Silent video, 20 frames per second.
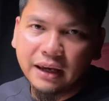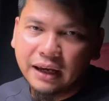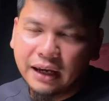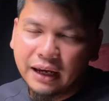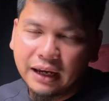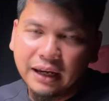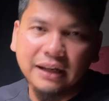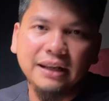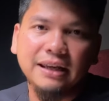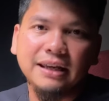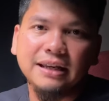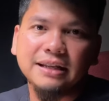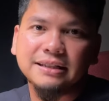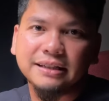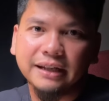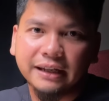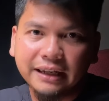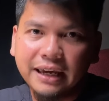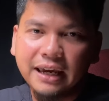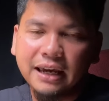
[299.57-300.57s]
and he is
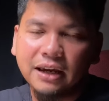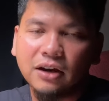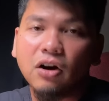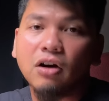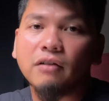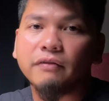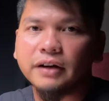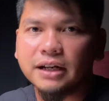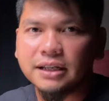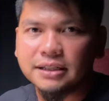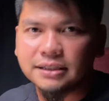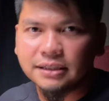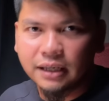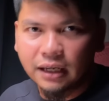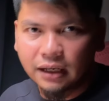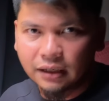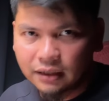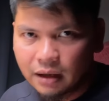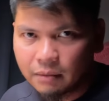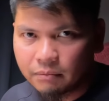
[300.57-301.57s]
a king over his
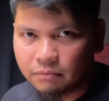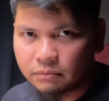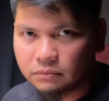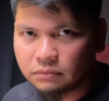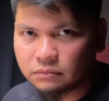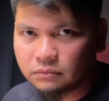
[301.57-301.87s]
kingdom.